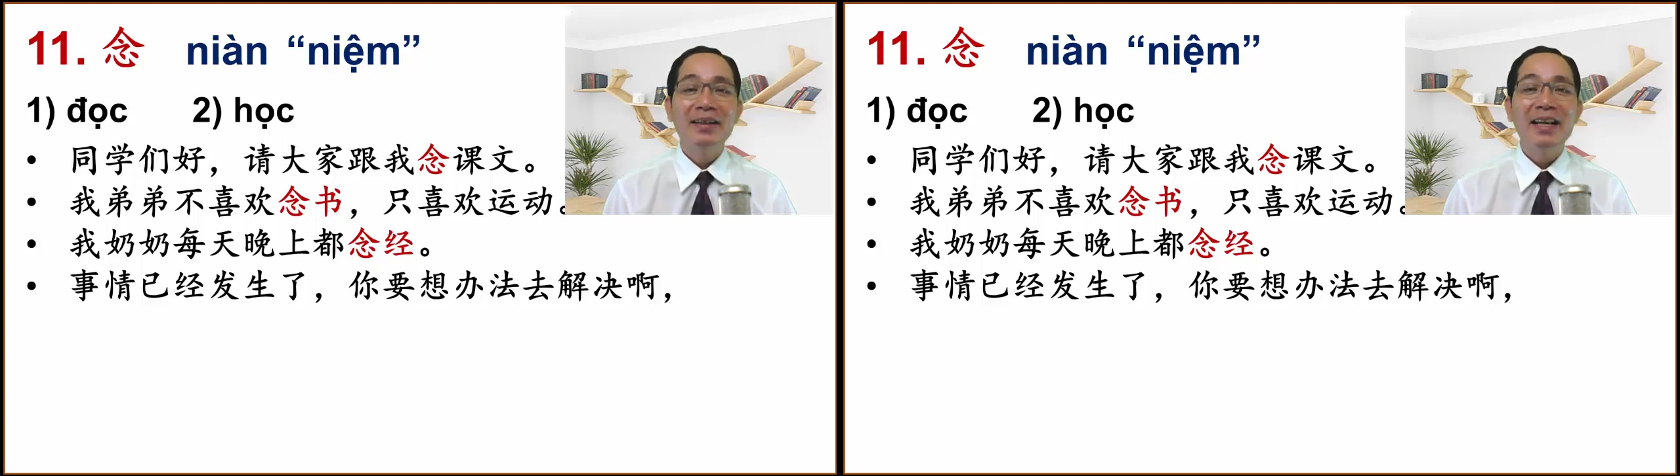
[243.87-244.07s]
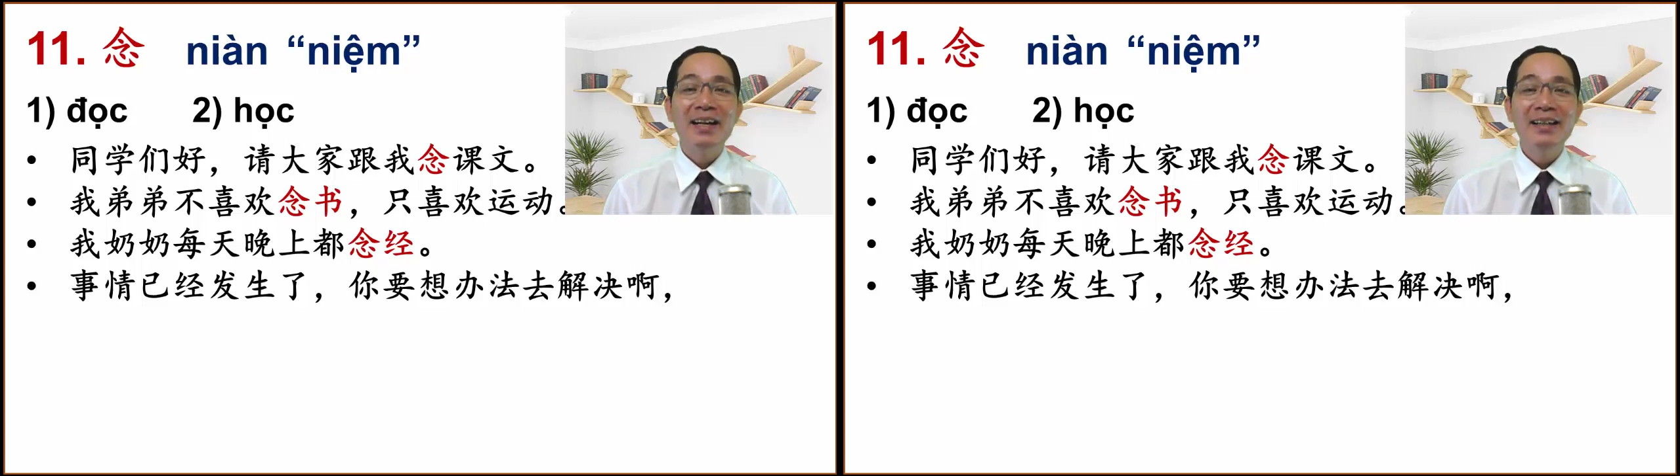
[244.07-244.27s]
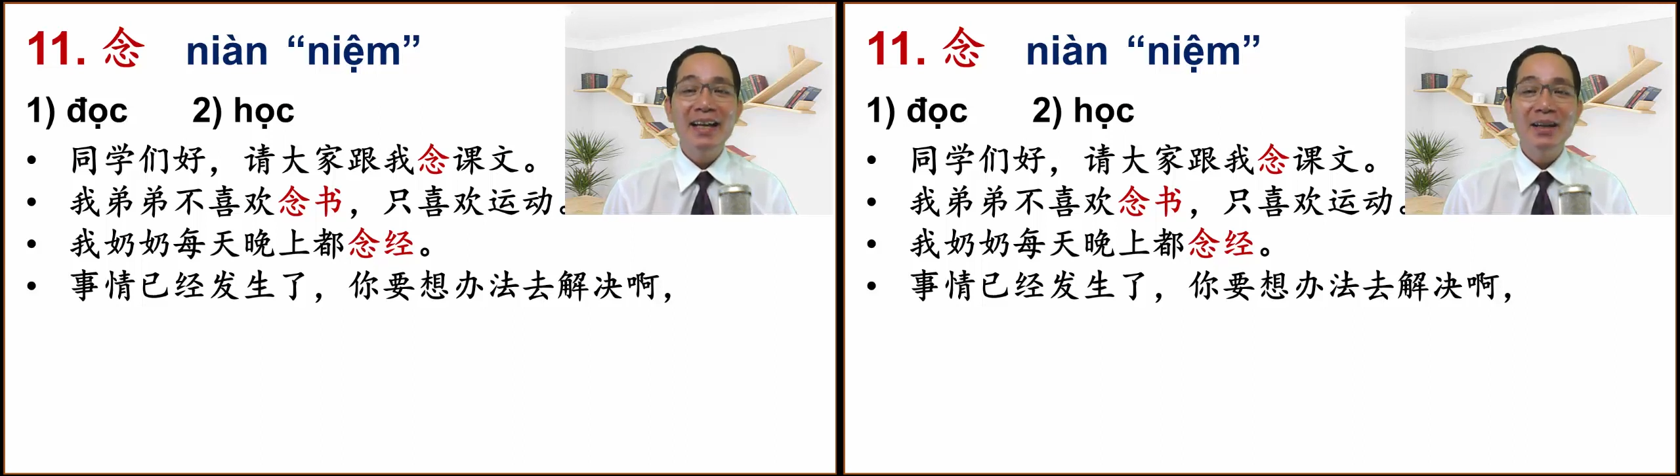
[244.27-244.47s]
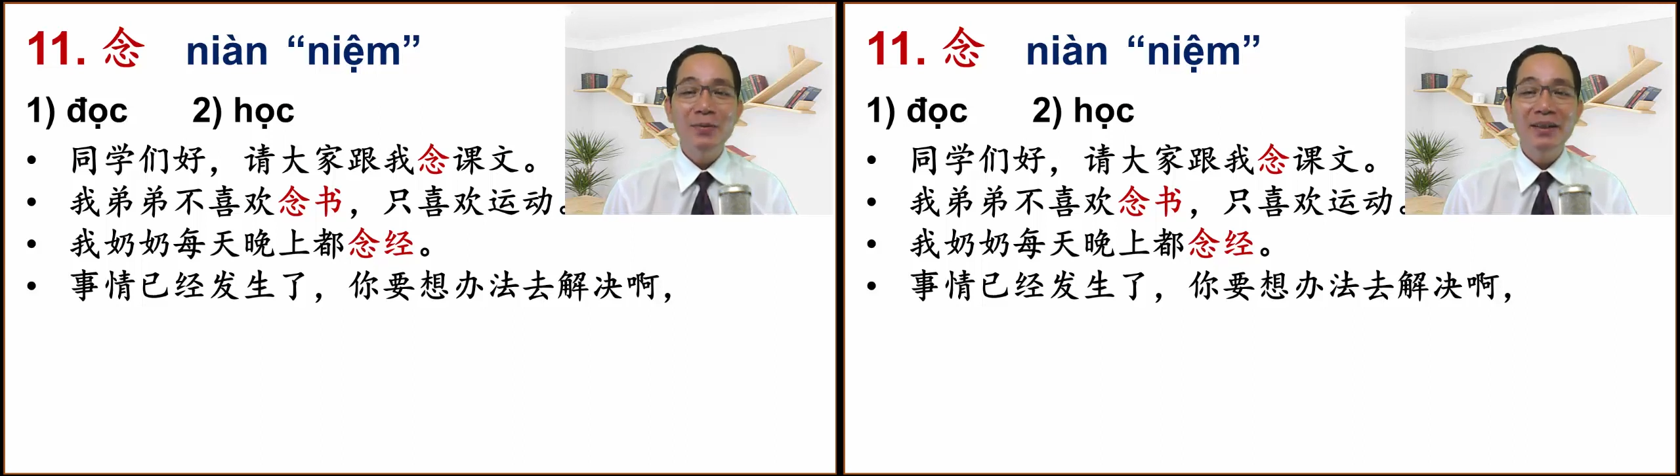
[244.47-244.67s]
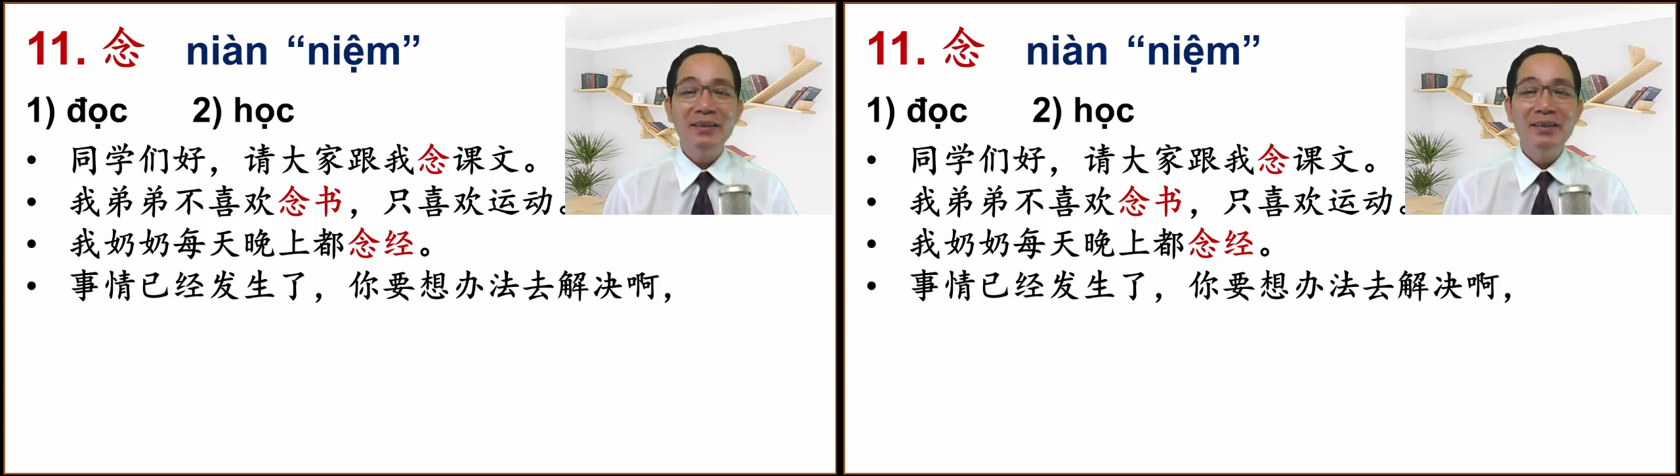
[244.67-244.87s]
để giải
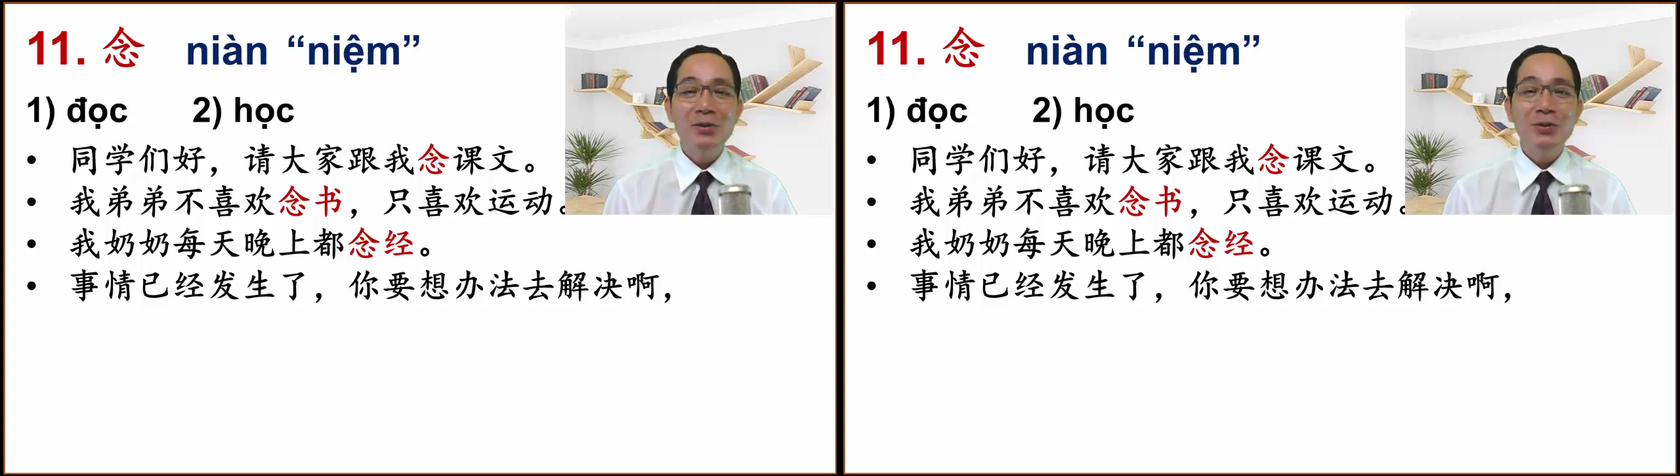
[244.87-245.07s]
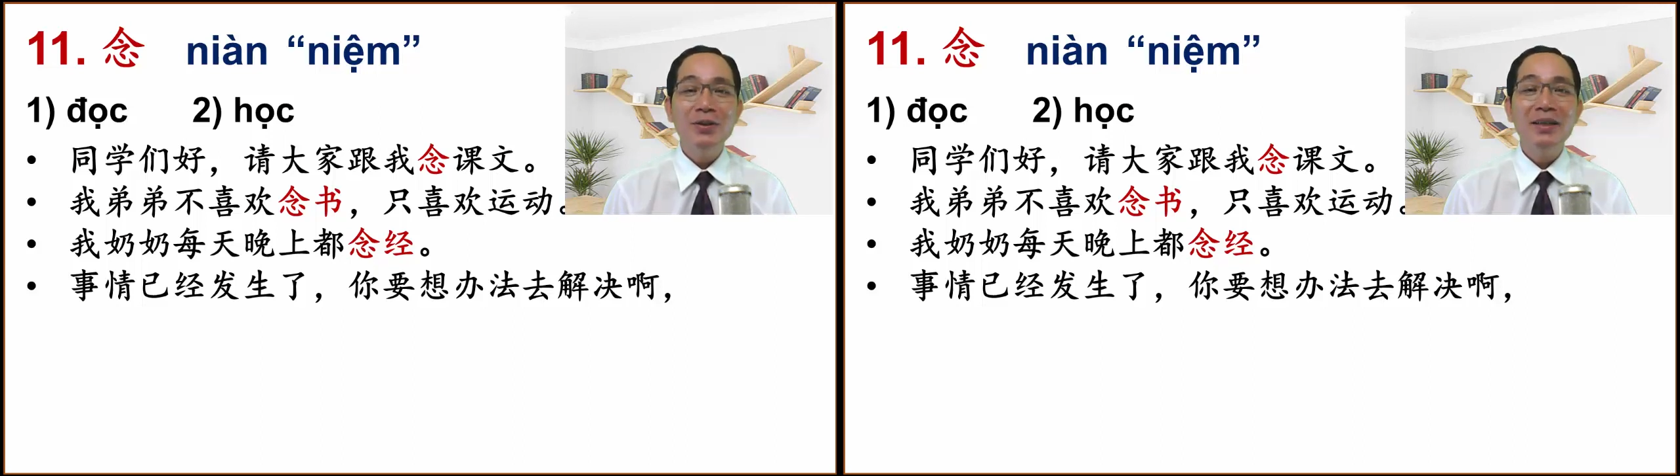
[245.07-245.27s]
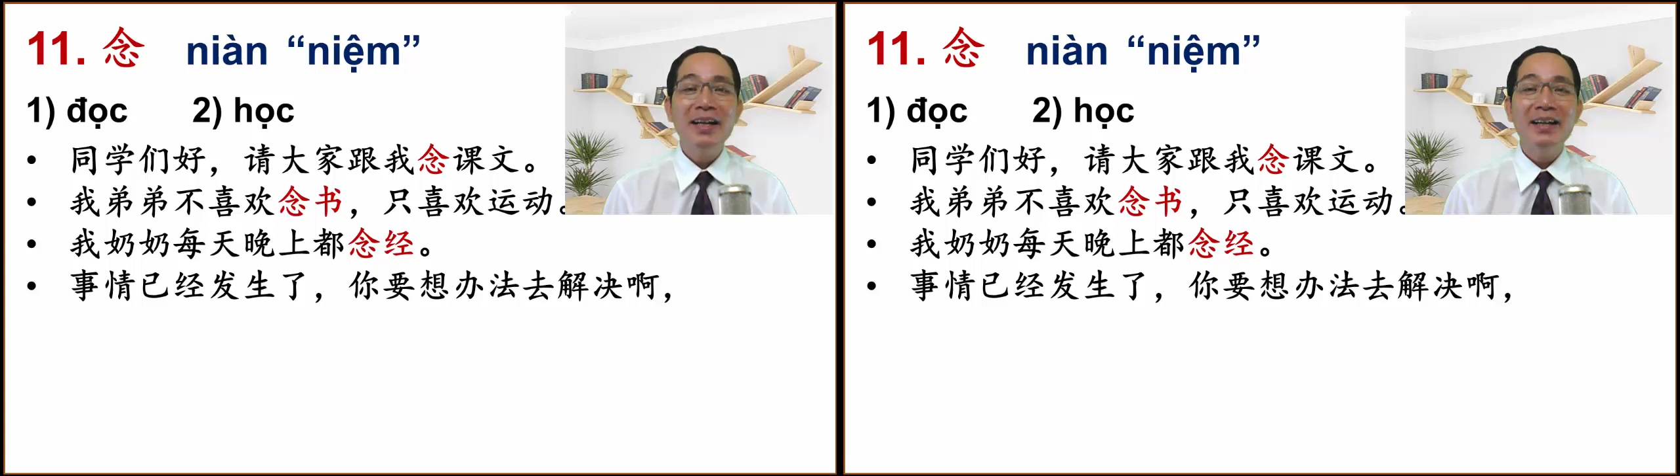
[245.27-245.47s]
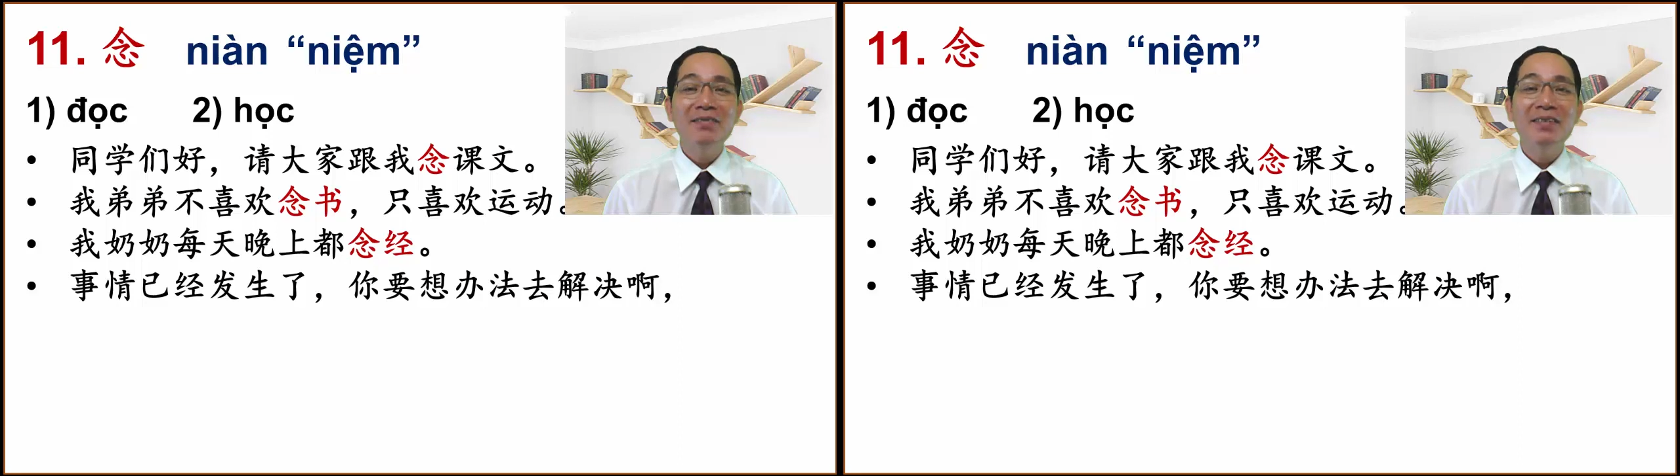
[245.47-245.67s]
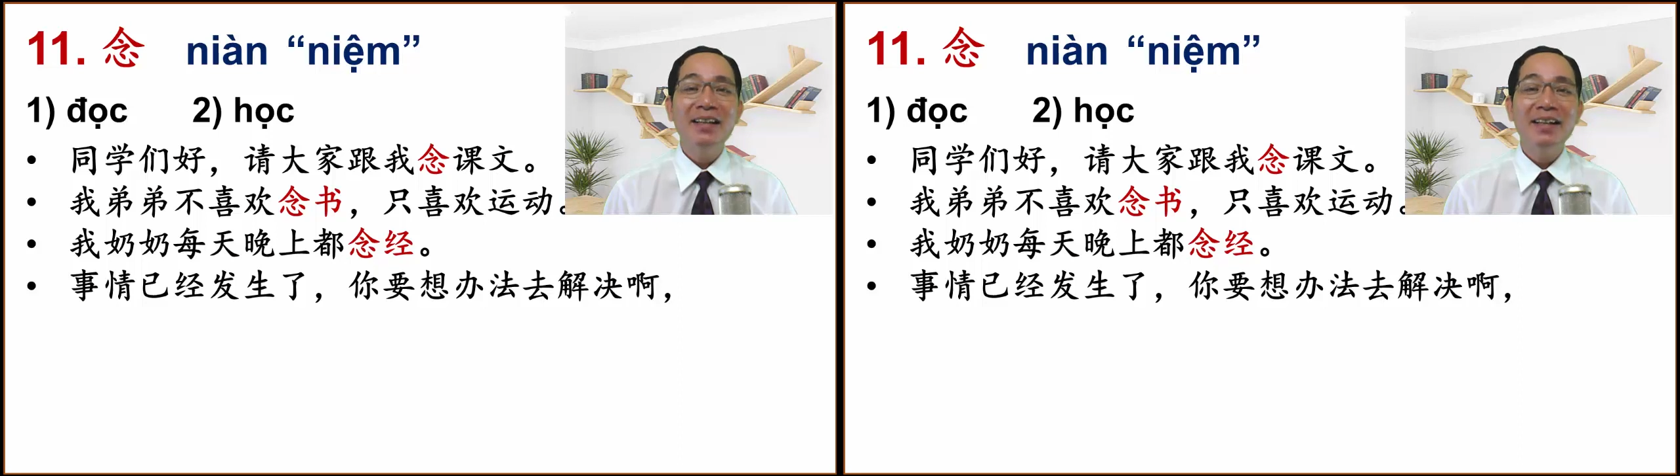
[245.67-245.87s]
quyết từ xuyên ở đây không phải